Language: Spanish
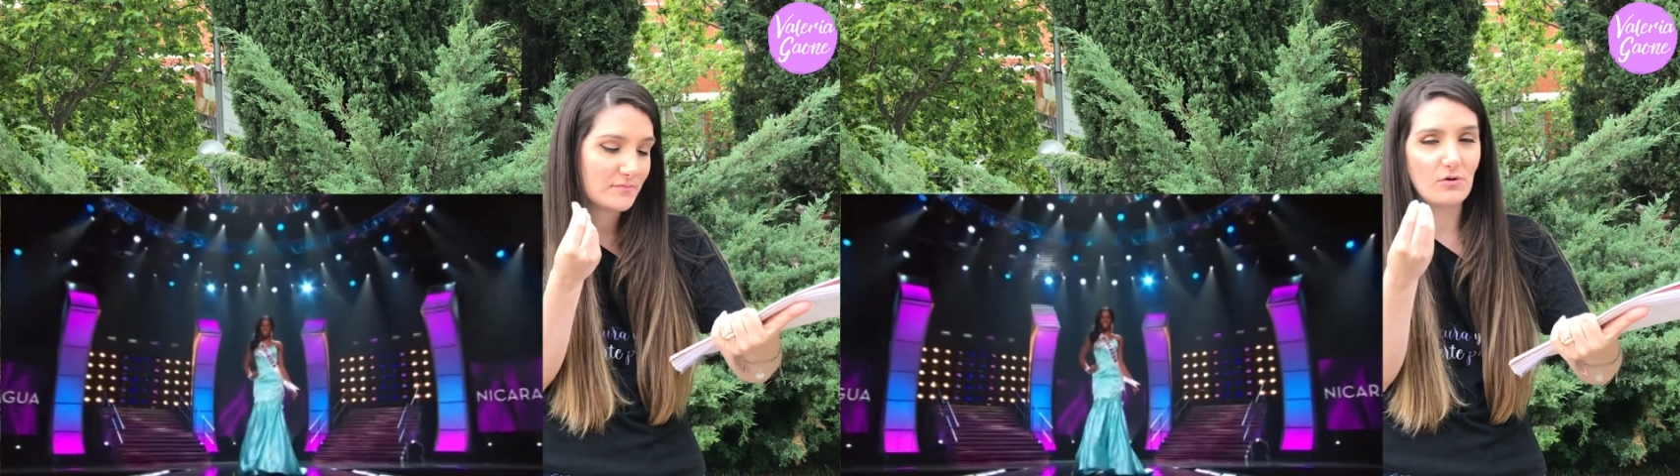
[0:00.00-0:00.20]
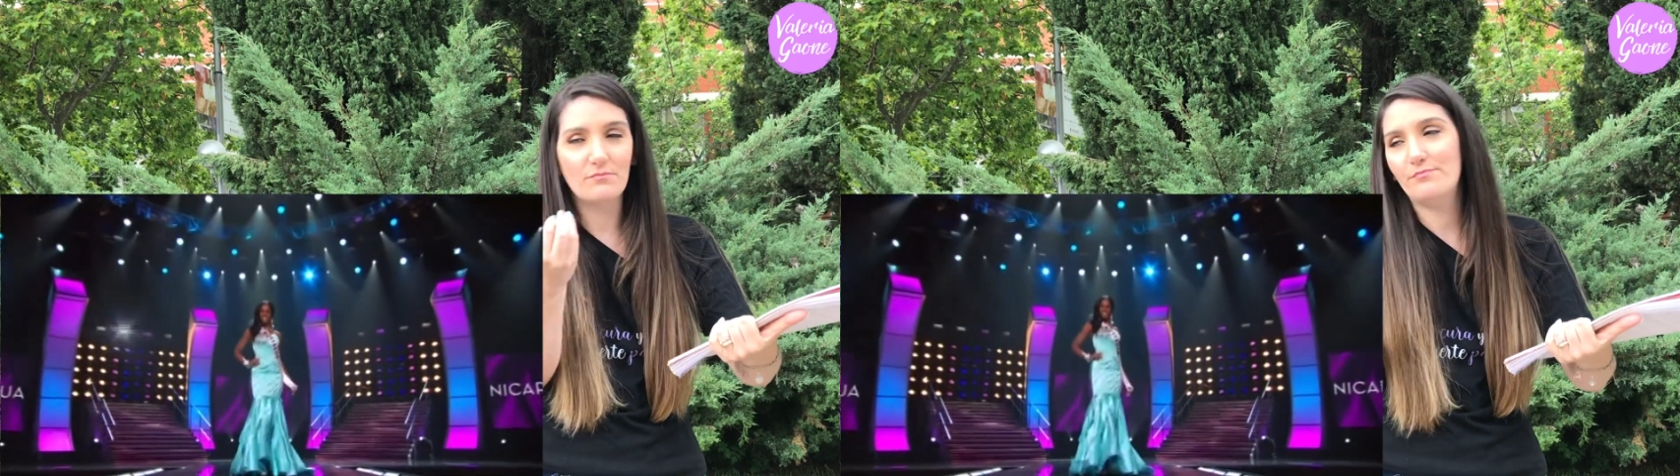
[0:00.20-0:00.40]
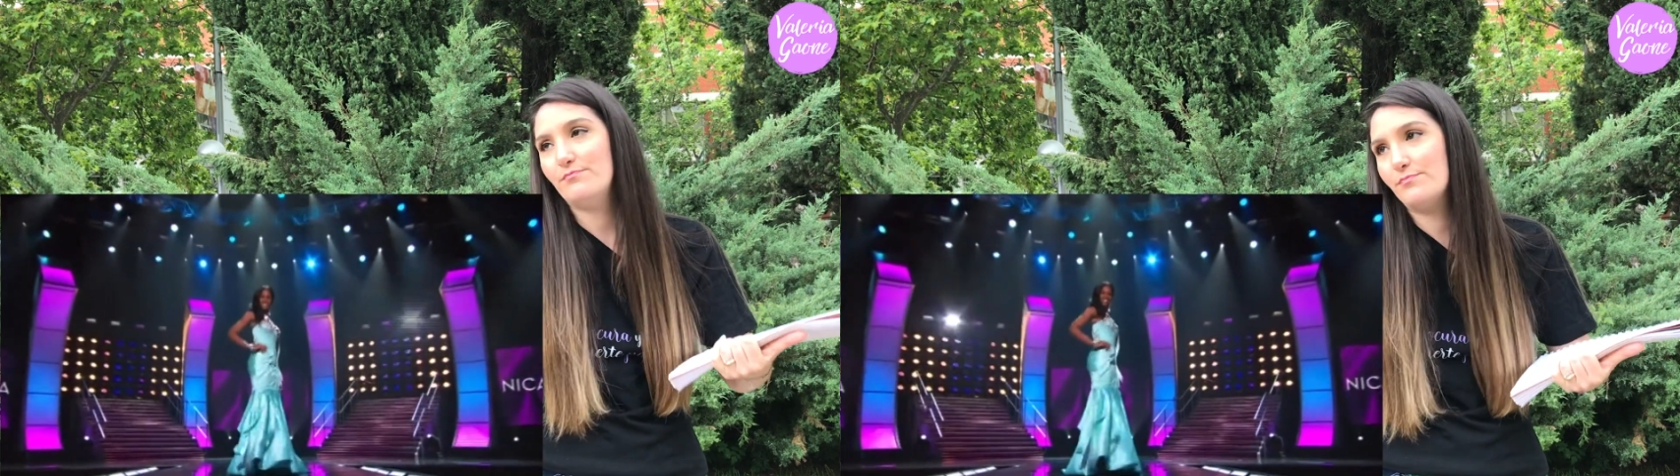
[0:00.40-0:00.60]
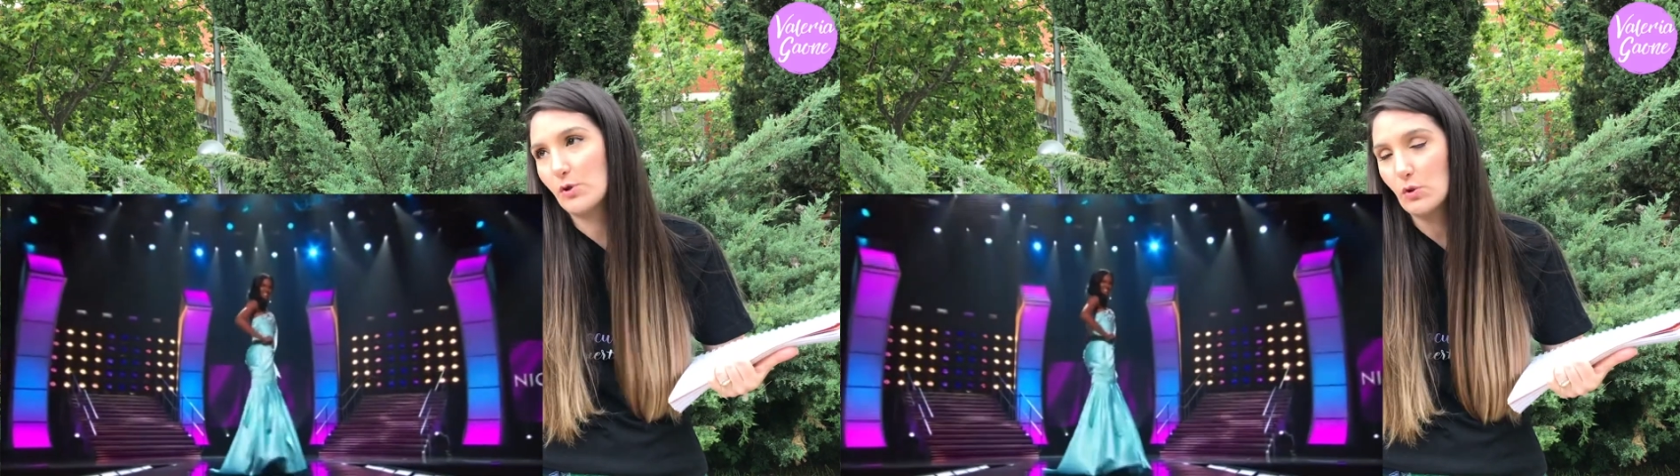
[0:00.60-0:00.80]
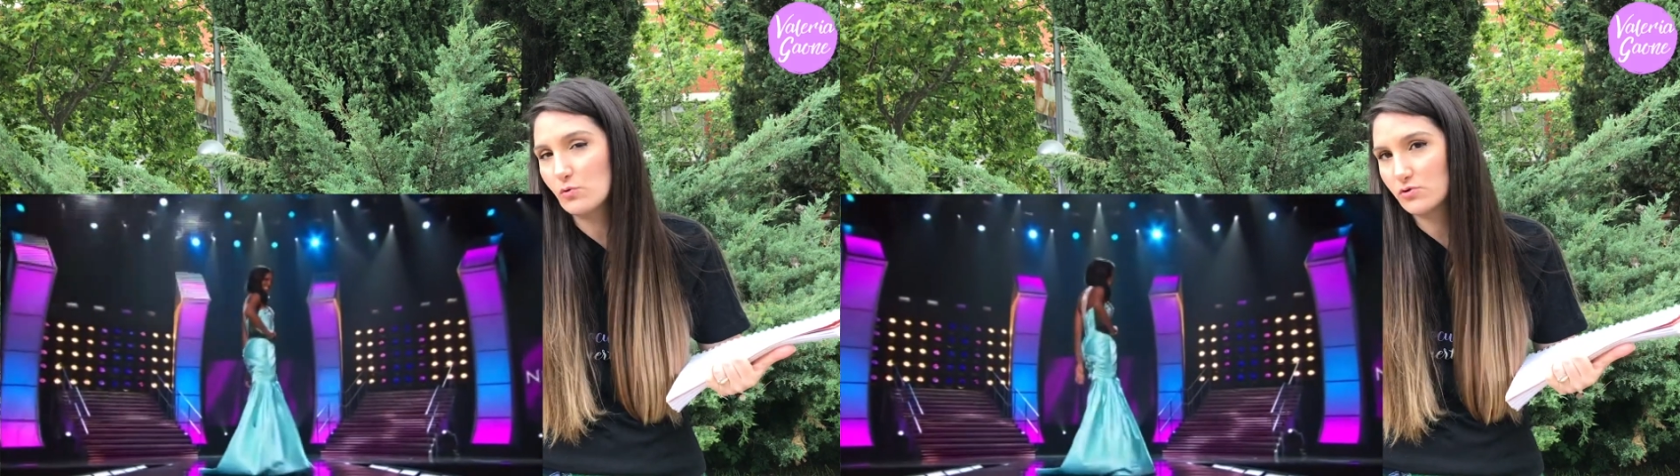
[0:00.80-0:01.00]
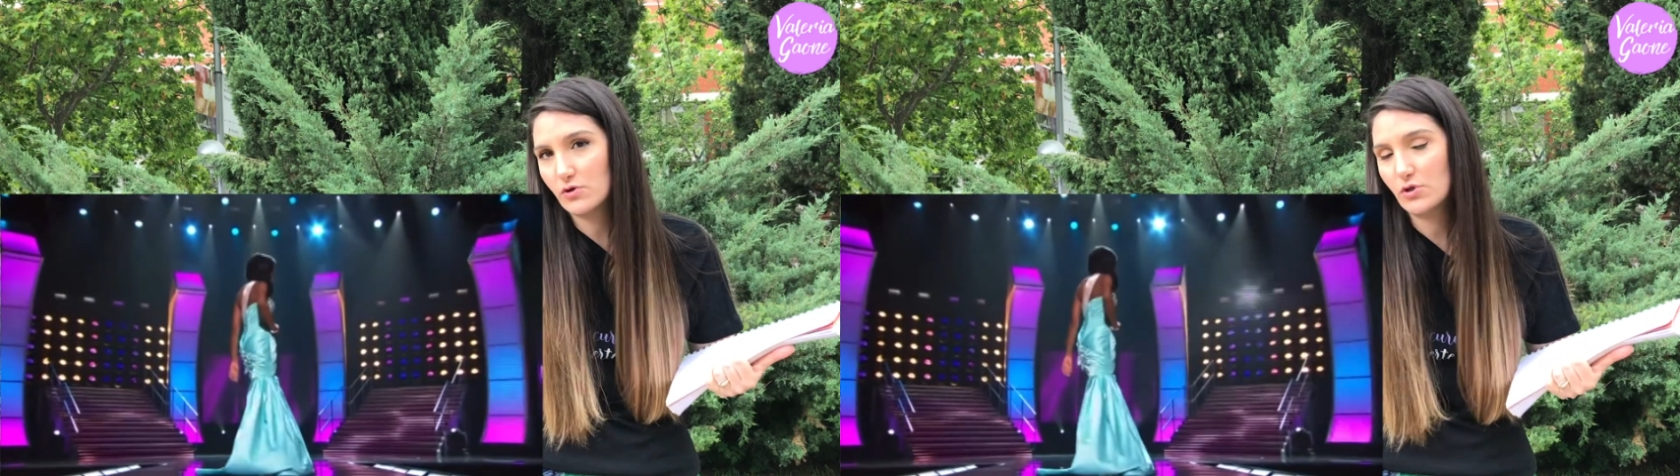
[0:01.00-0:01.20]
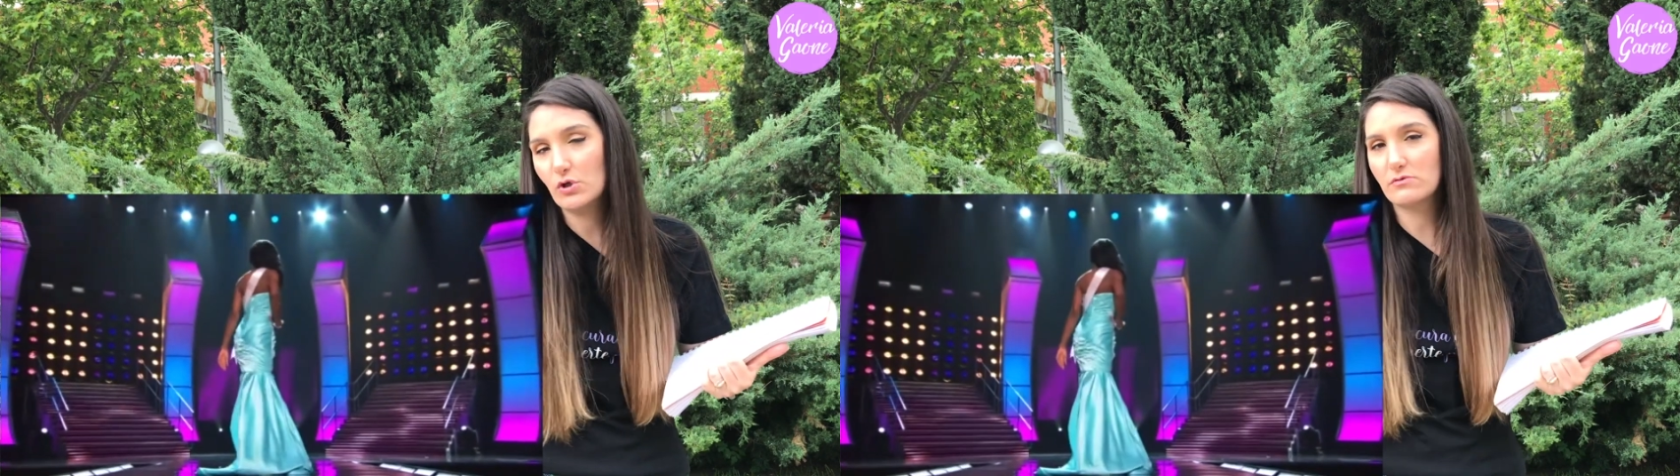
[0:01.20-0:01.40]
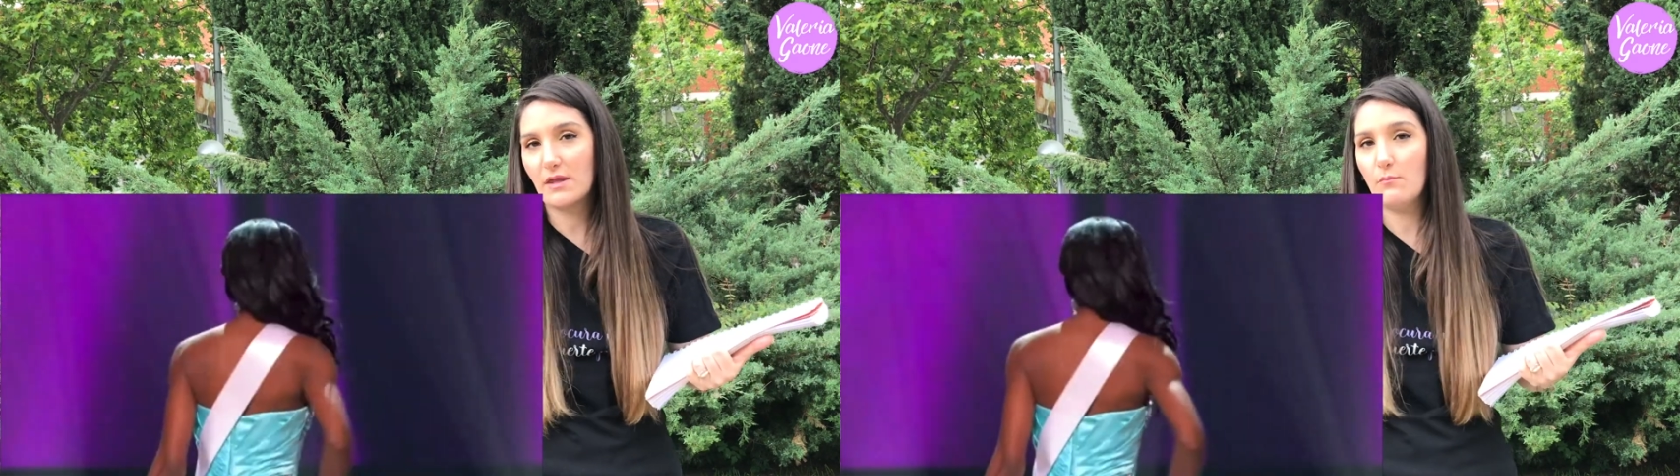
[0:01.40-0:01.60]
con productos
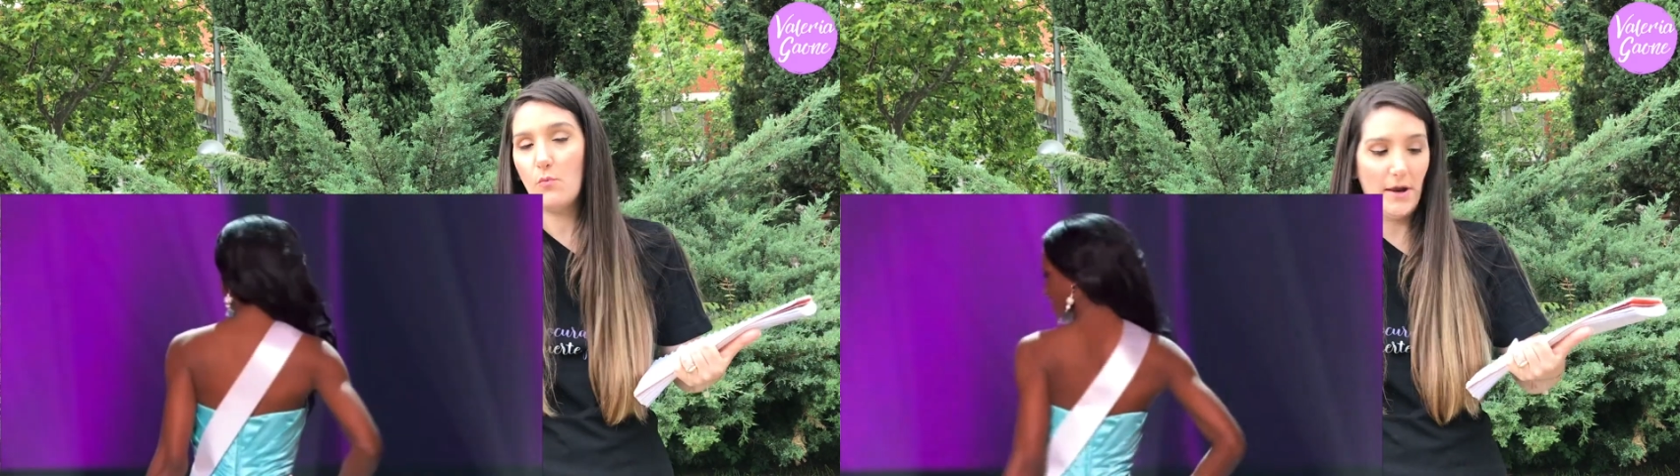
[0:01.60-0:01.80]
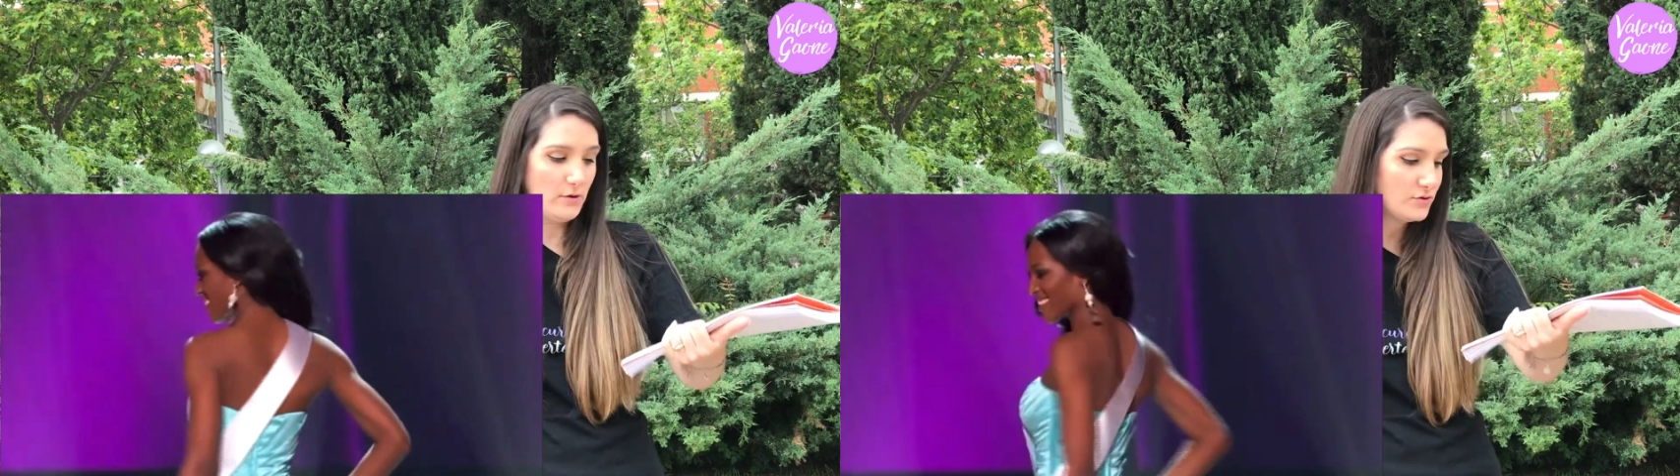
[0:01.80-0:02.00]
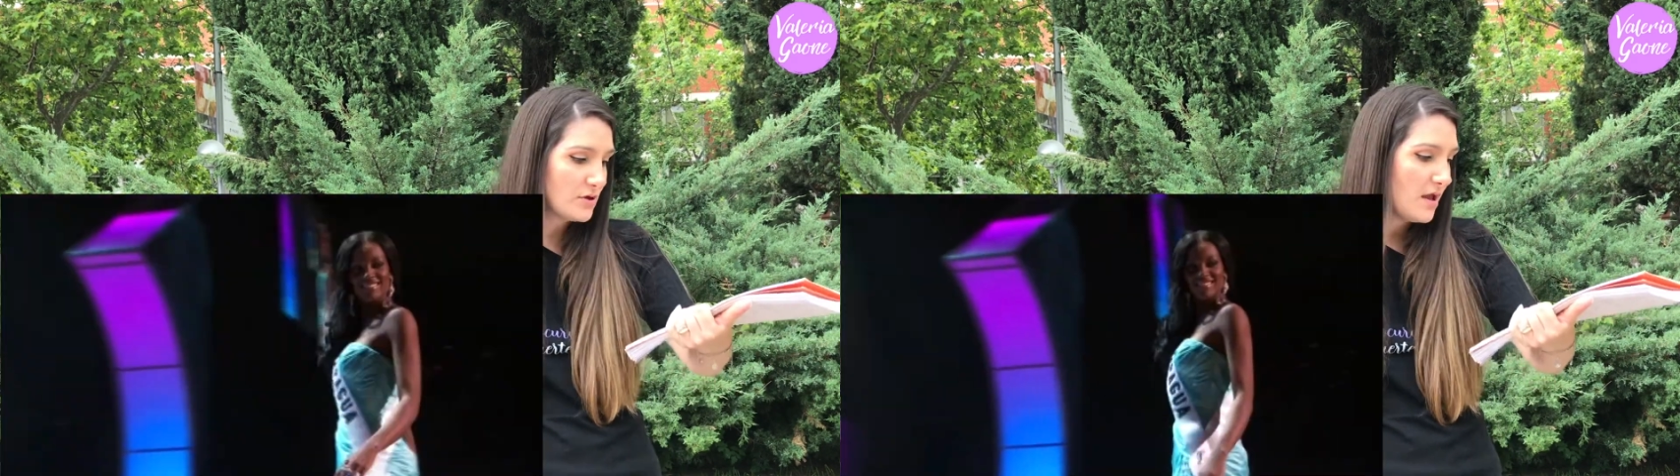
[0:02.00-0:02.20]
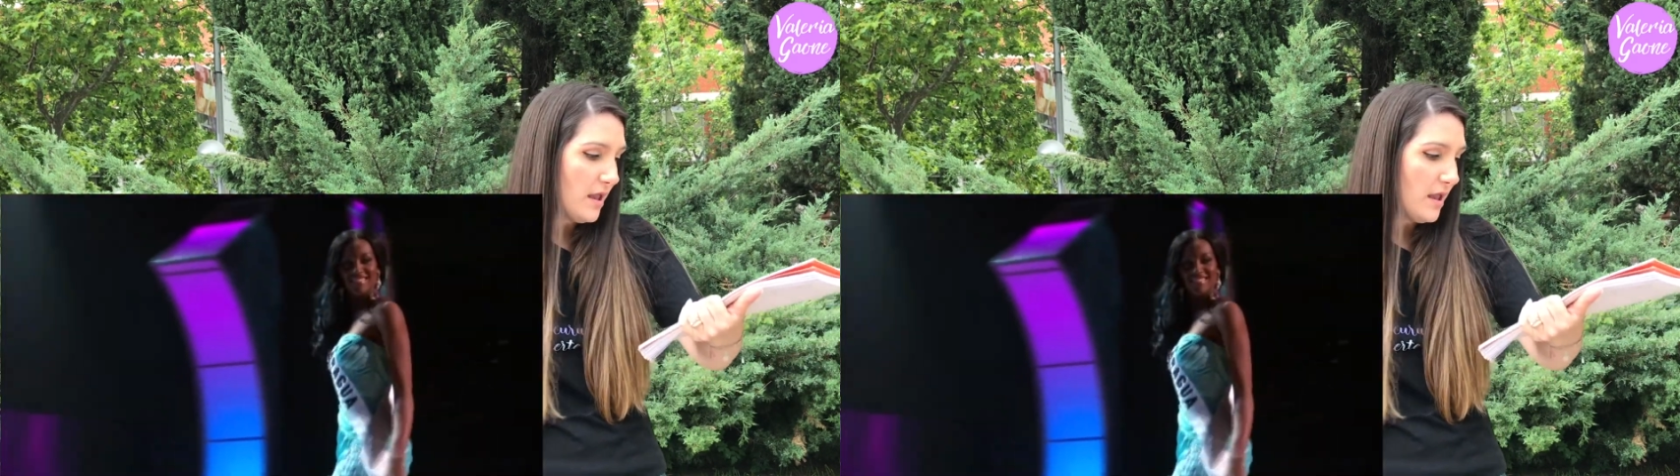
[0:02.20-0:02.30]
no tan buenos.